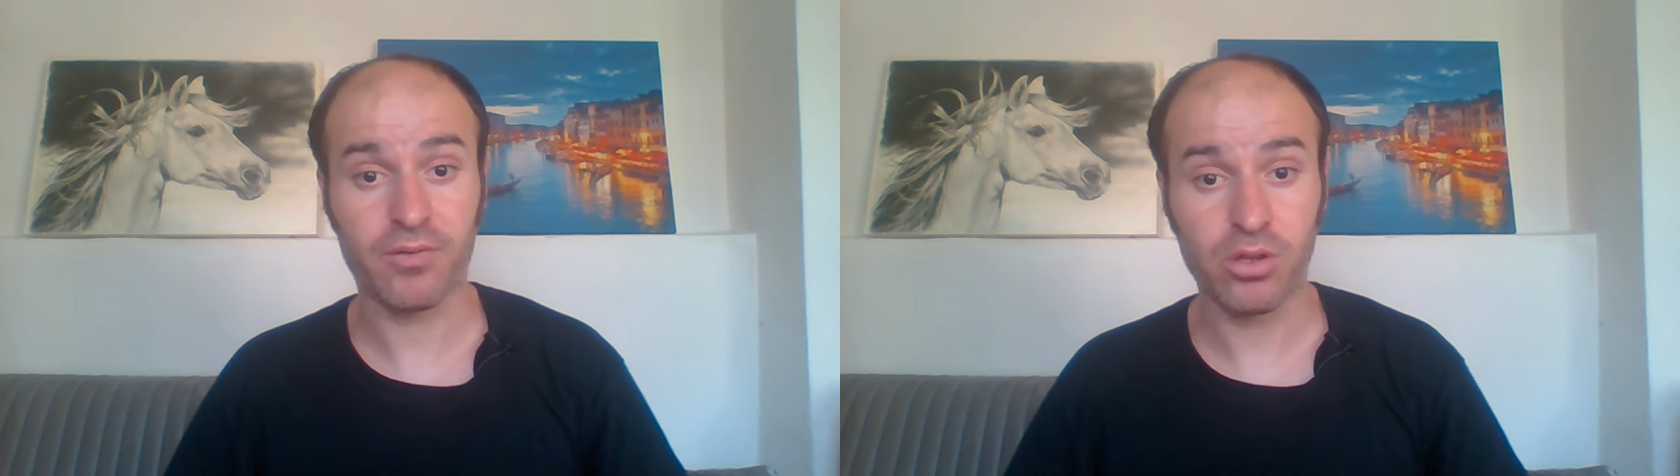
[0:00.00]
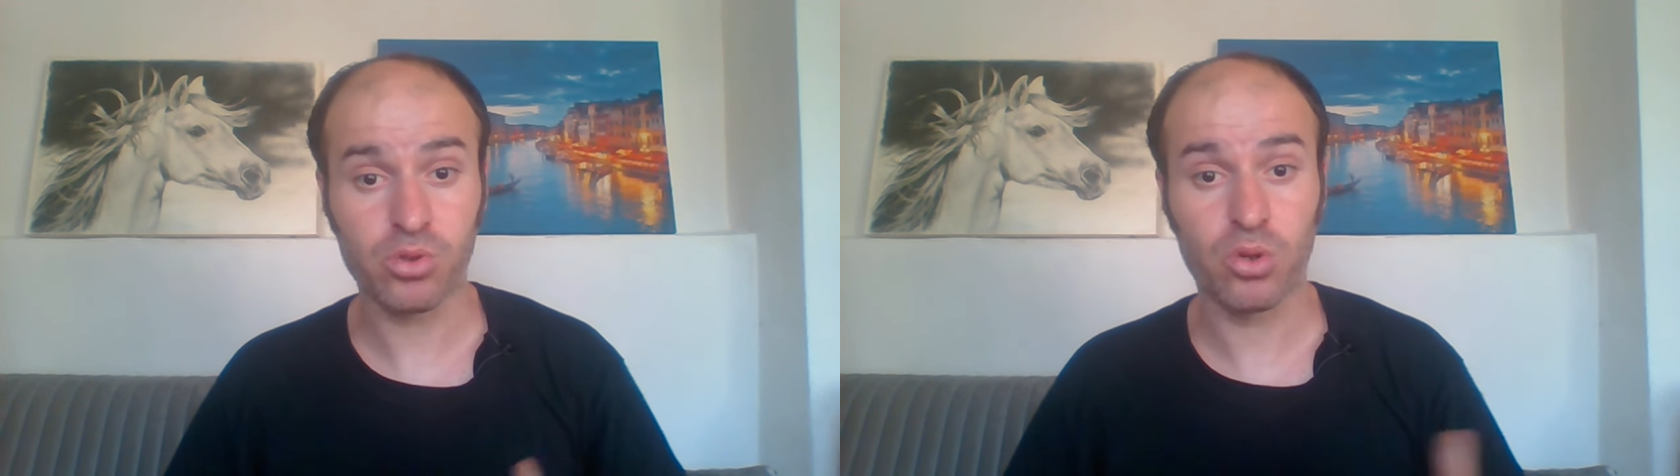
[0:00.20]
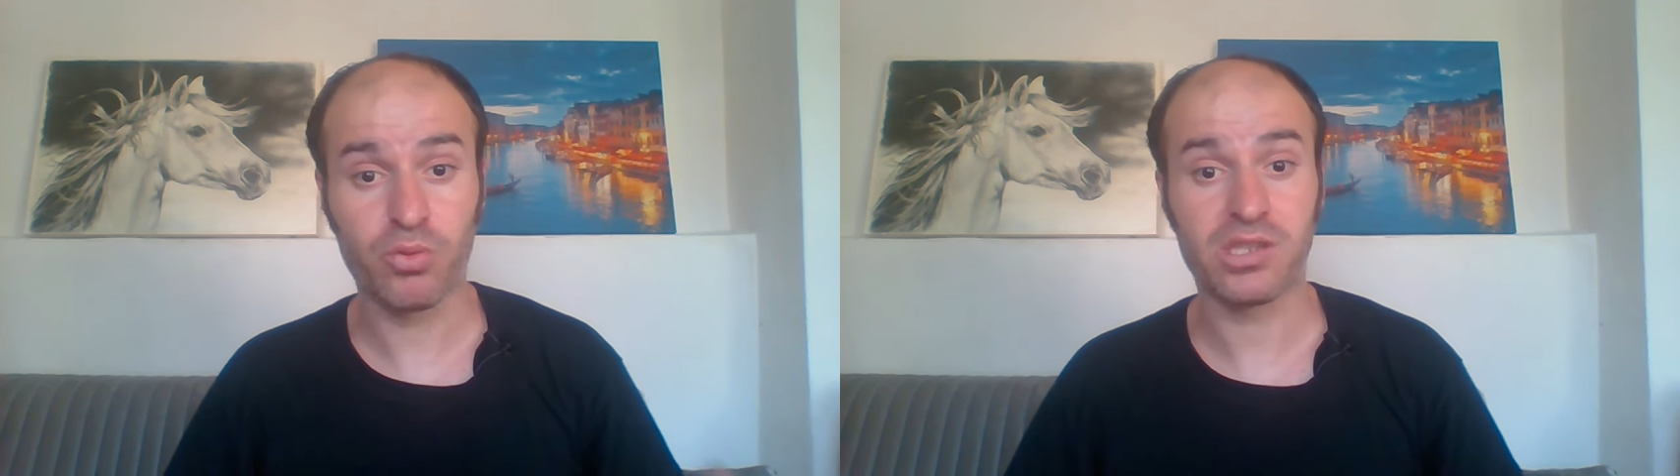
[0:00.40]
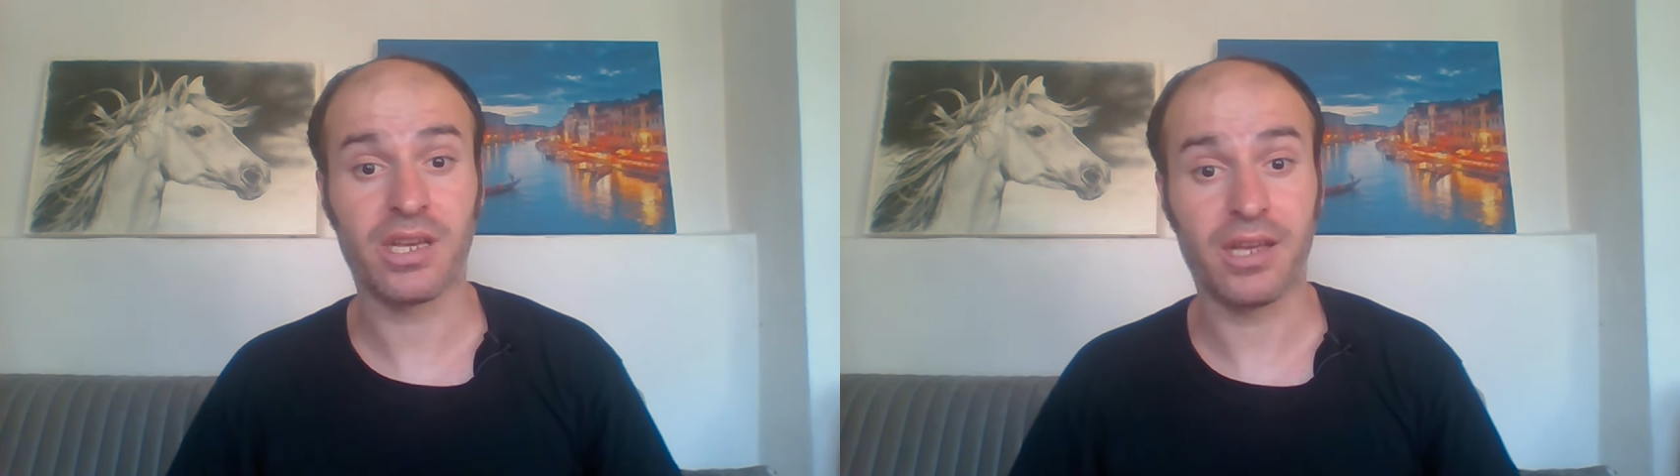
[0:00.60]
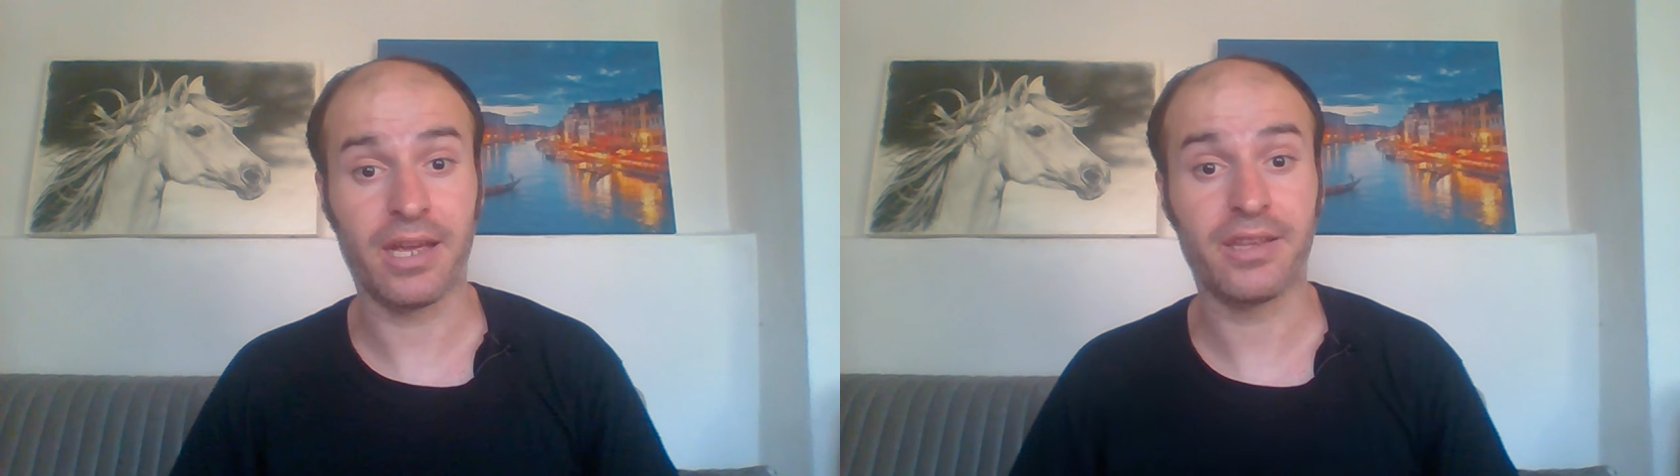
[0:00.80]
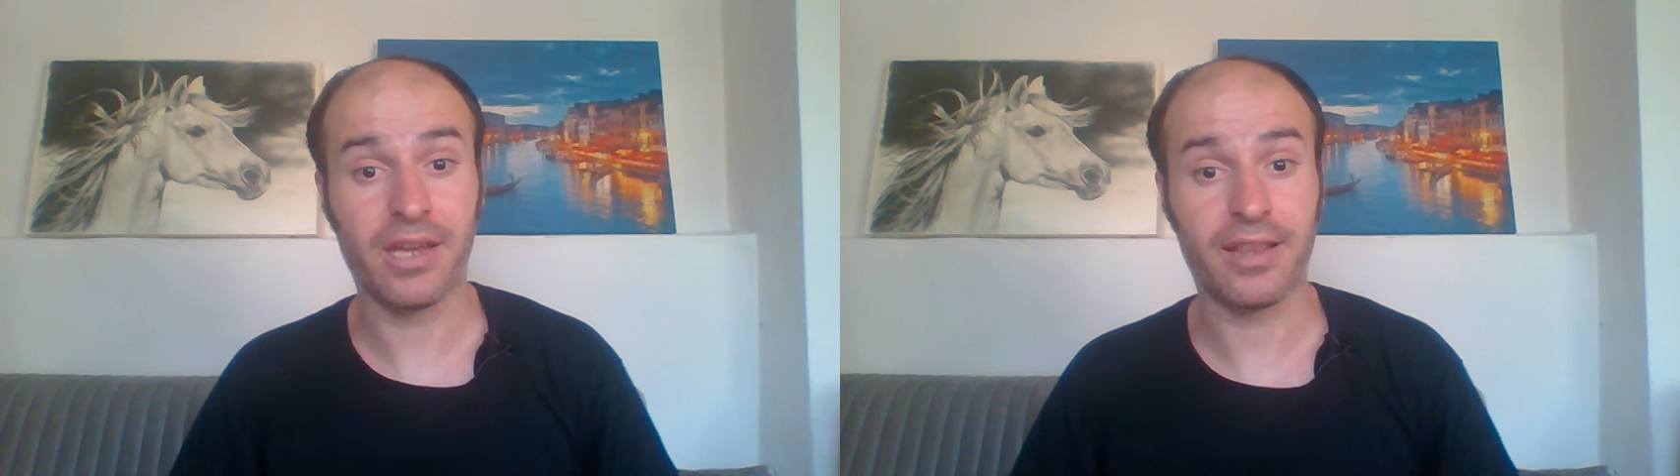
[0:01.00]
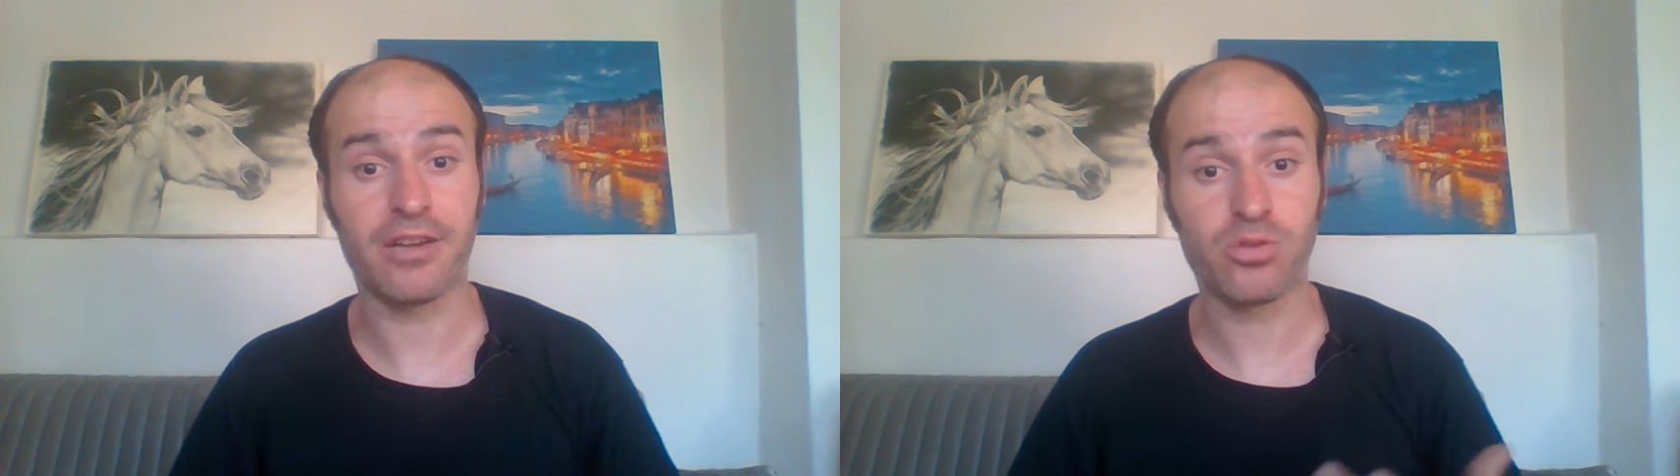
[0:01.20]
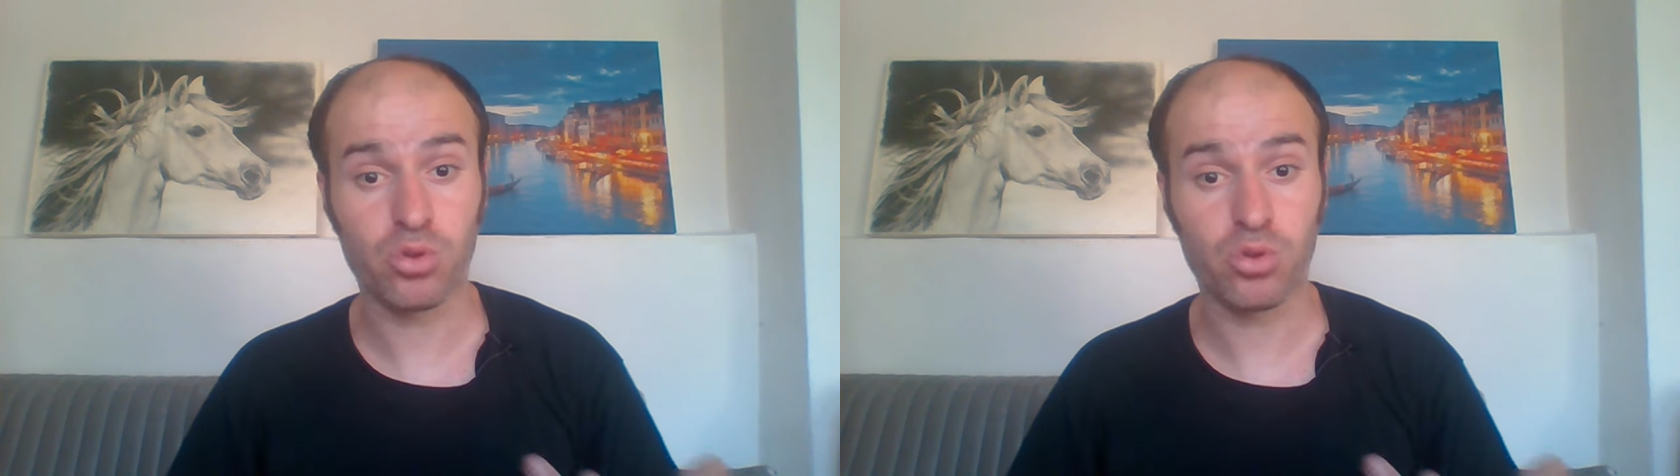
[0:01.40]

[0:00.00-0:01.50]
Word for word: E, sürpriz hediyeler,